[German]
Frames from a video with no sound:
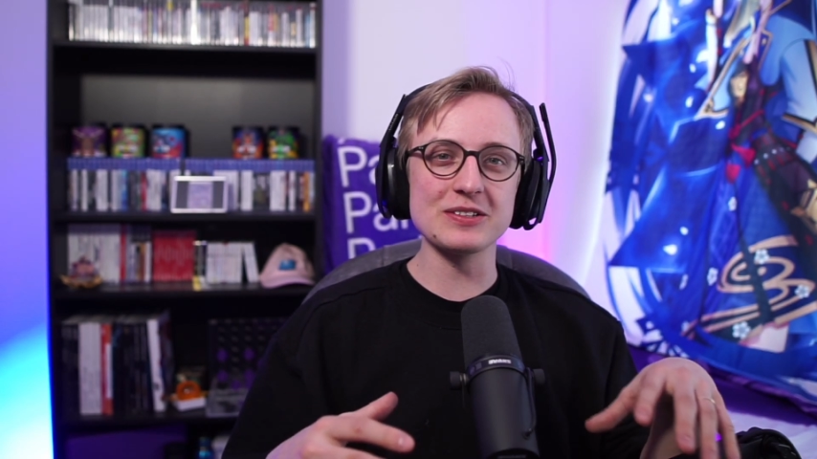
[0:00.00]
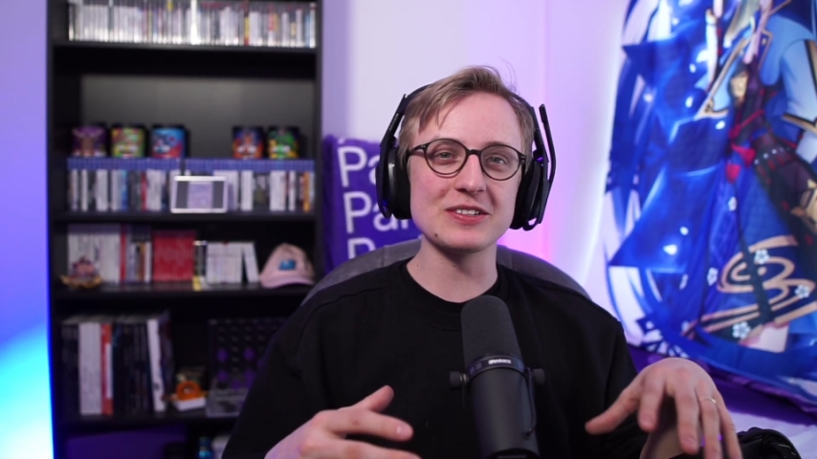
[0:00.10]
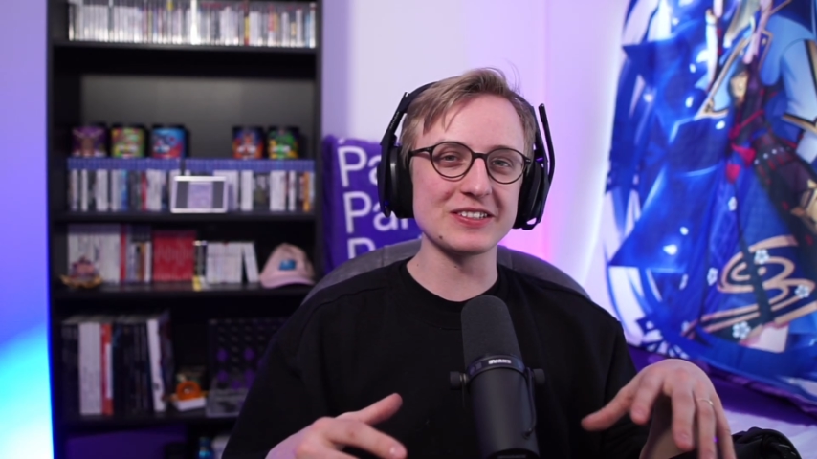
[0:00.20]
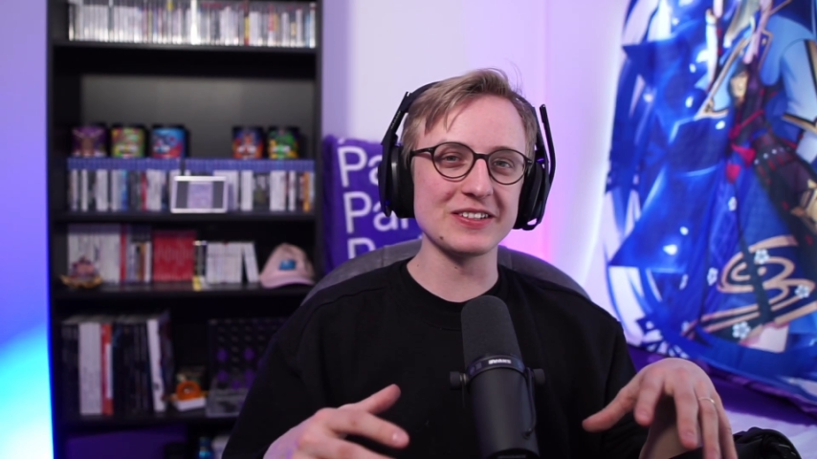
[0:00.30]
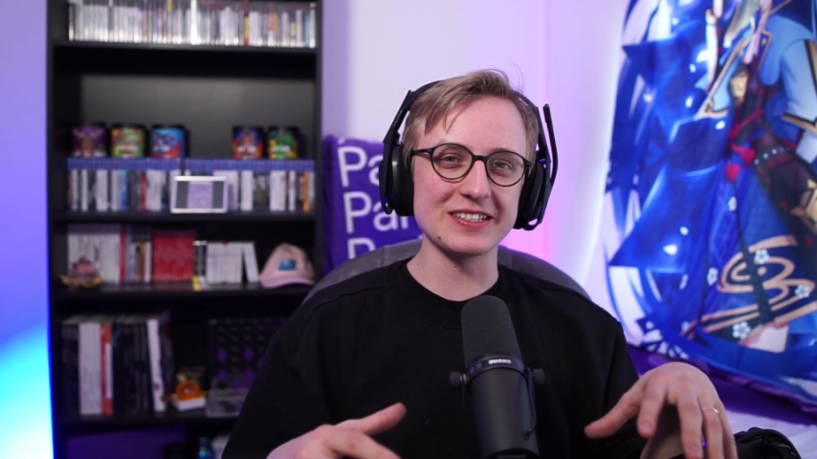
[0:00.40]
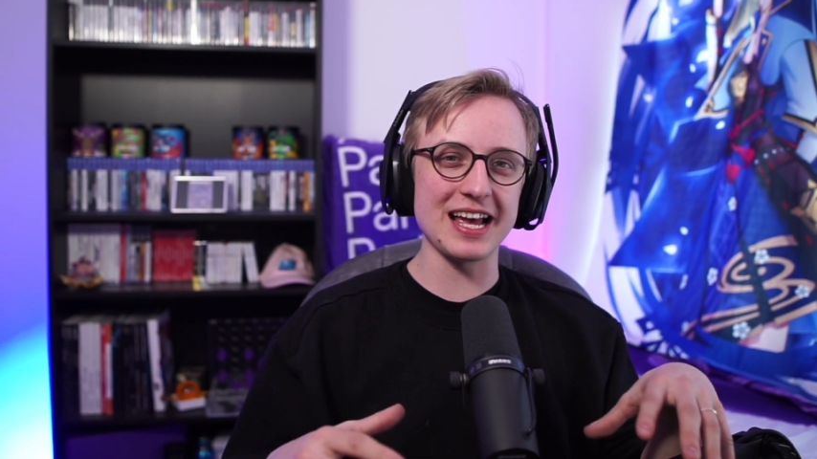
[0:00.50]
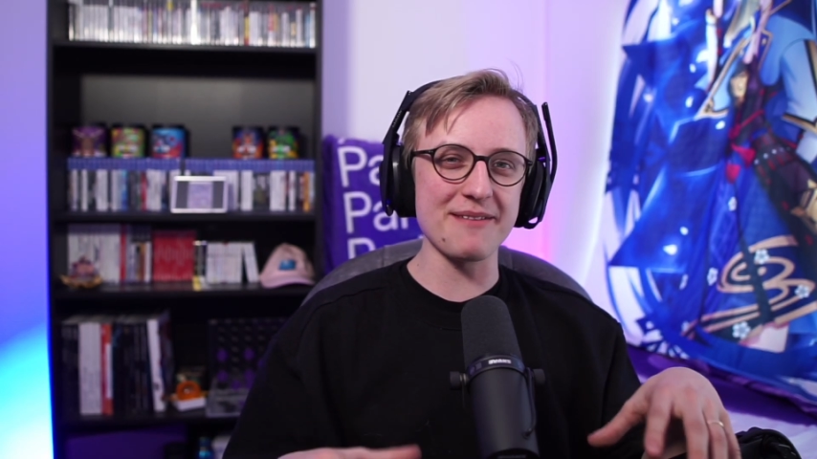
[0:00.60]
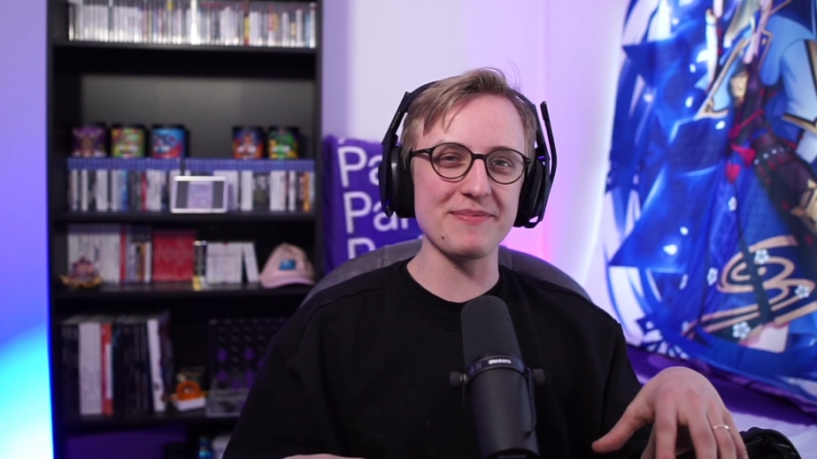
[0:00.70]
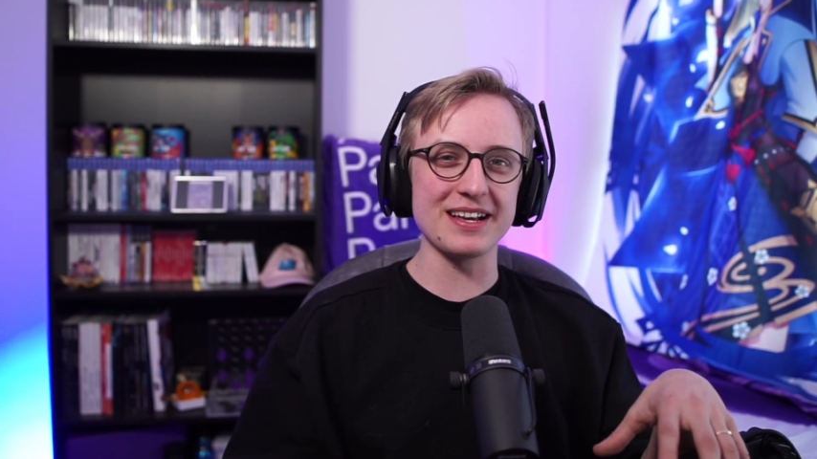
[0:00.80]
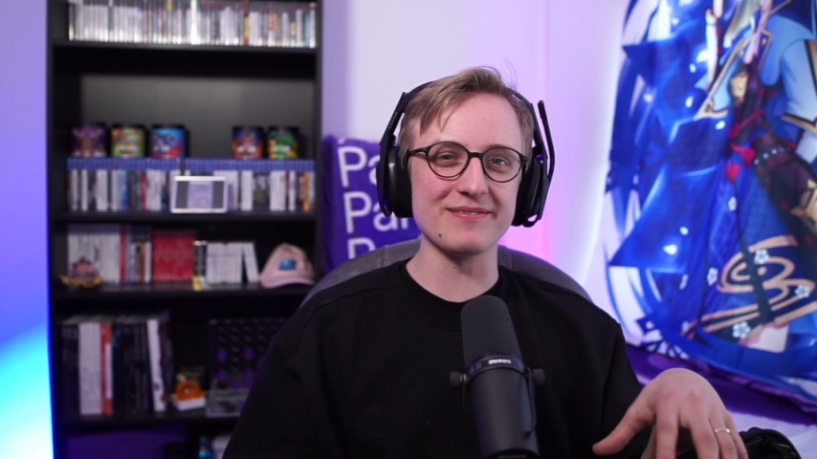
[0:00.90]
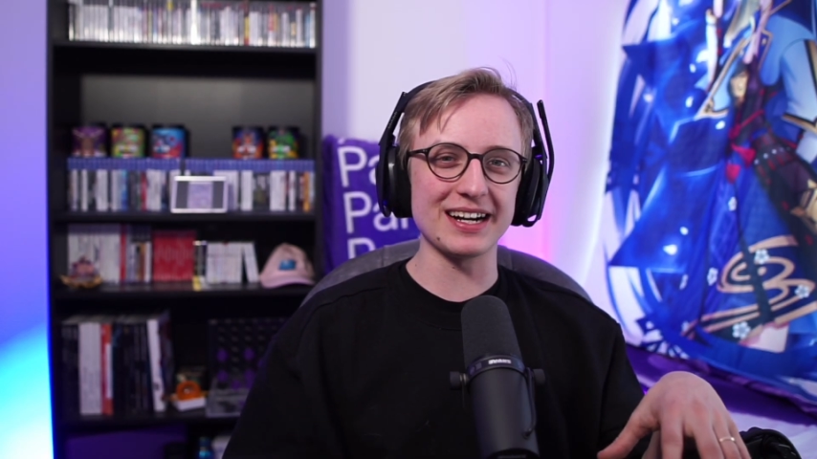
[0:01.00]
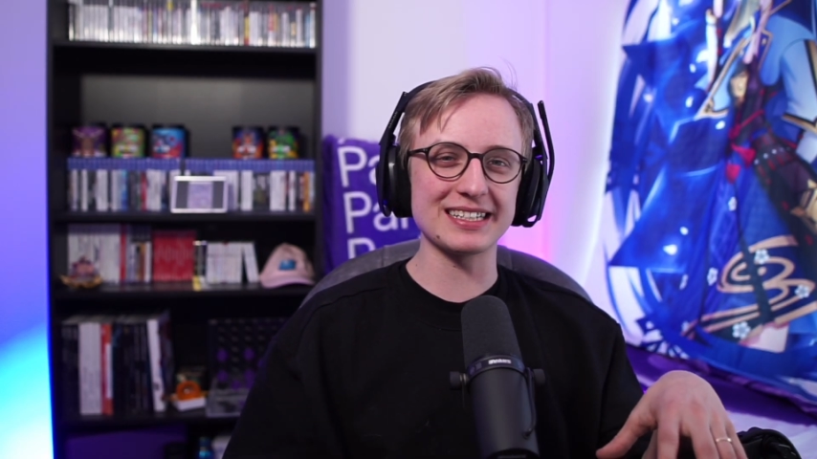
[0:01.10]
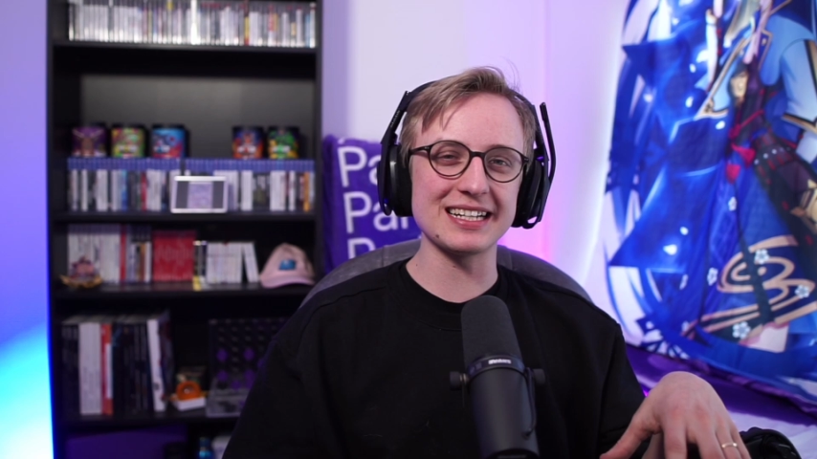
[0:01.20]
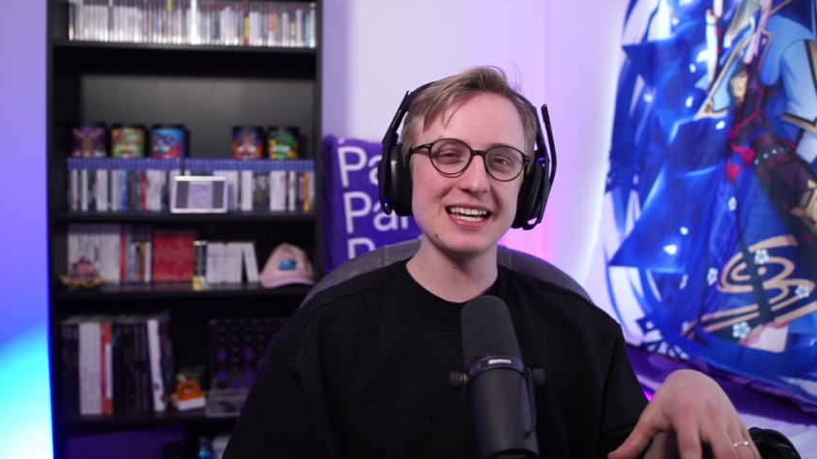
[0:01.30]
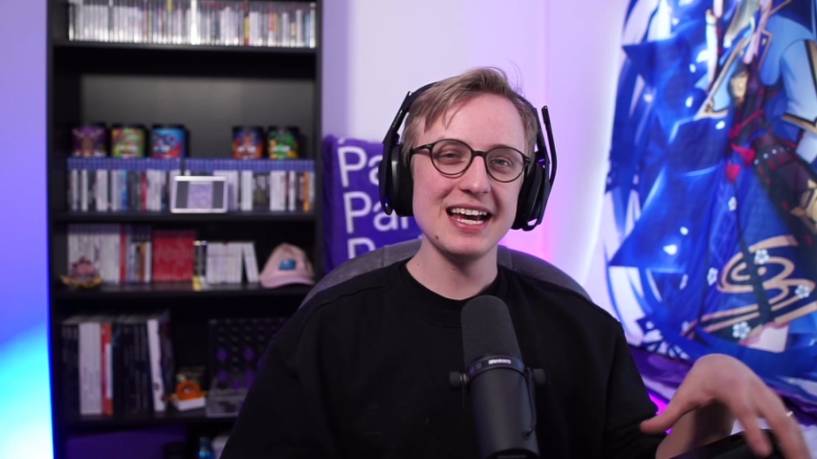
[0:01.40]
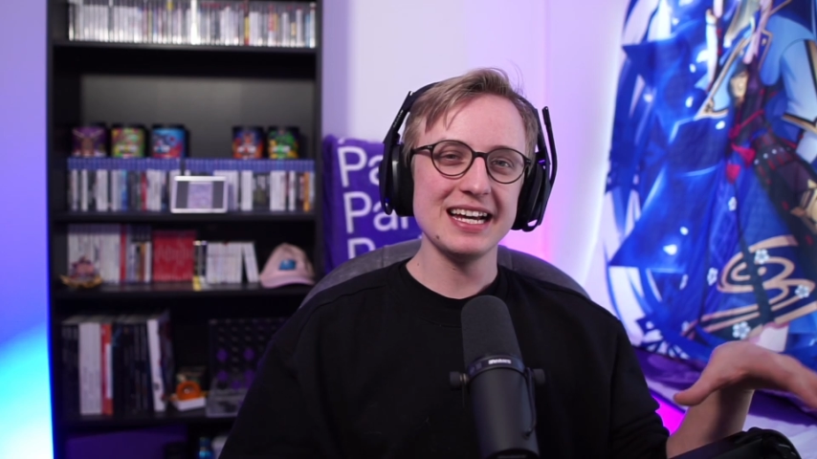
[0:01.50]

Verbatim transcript: so, so, so happy gemacht hat.